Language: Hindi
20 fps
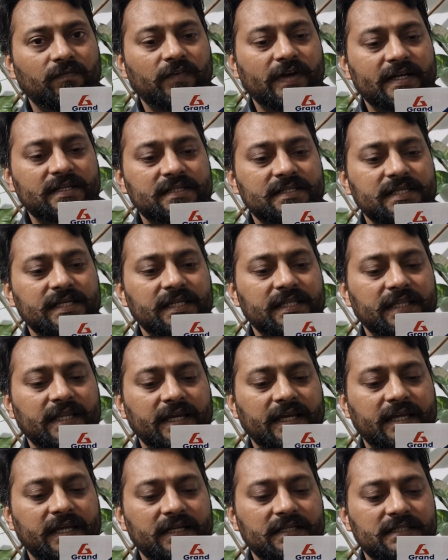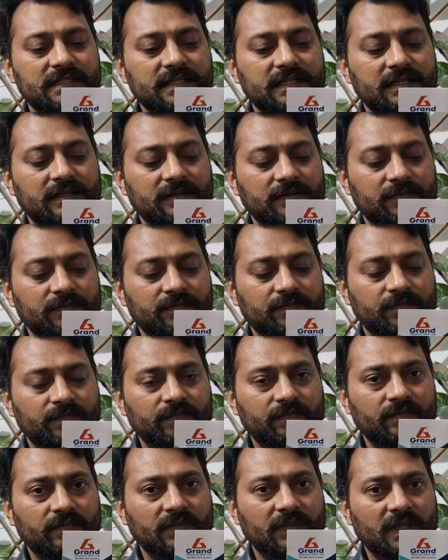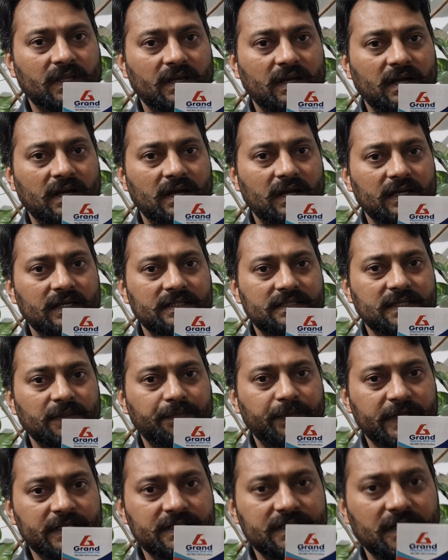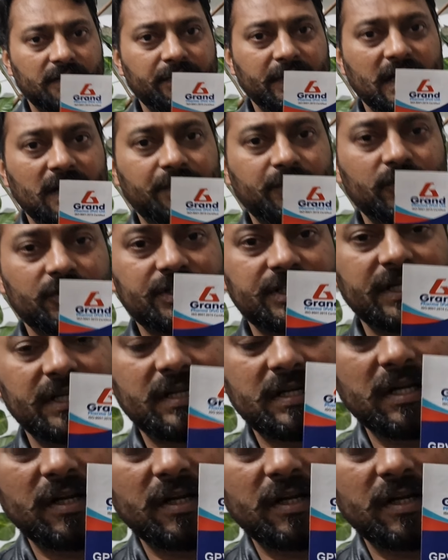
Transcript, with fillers: वैक्सीन देखें जी इसकी पिक्चर मैं आपको शेयर